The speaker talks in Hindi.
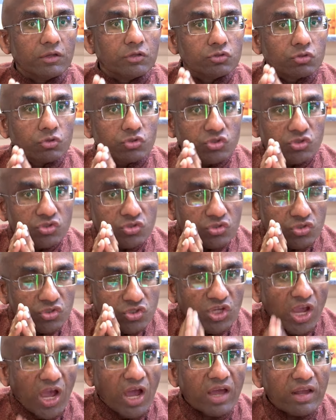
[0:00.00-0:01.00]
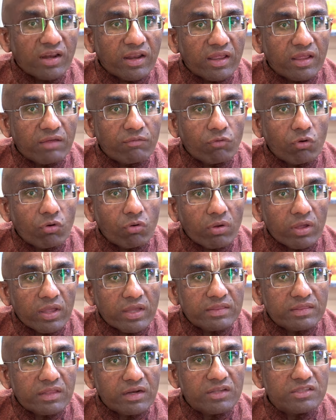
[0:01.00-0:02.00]
जो चार है वो
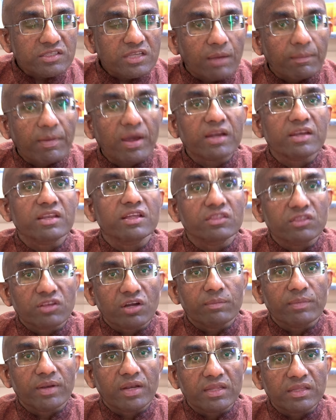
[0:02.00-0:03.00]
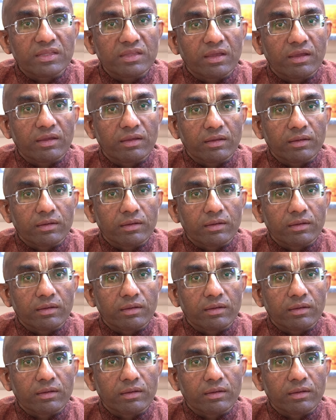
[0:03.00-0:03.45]
एक तरह से हमारे नियंत्रण में नहीं है